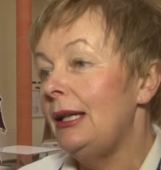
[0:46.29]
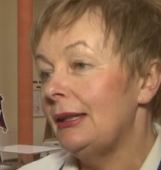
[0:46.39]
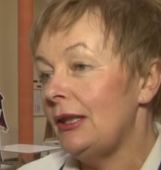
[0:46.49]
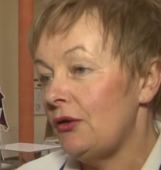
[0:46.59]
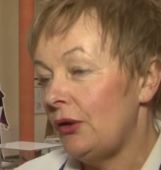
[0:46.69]

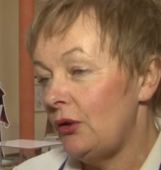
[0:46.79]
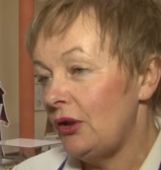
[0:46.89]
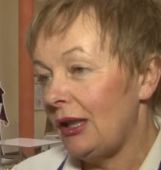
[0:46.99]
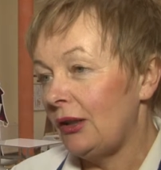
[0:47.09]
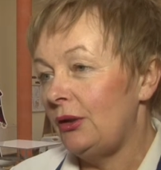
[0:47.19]
też w
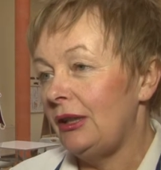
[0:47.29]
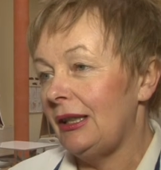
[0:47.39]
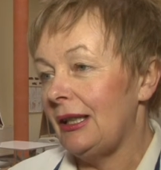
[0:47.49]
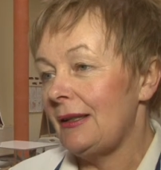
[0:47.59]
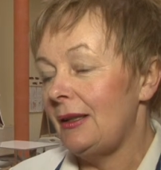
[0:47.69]
godzinach od
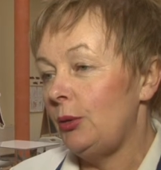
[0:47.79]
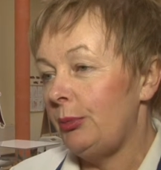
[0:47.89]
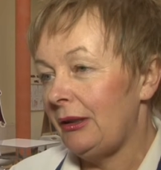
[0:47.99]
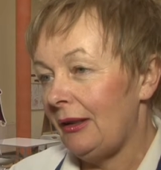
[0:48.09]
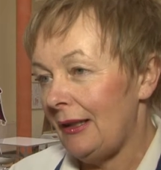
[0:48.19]
11 do
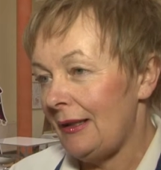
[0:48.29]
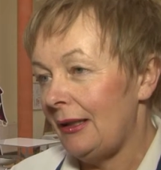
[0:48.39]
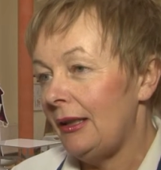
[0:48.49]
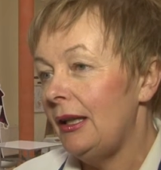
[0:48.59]
15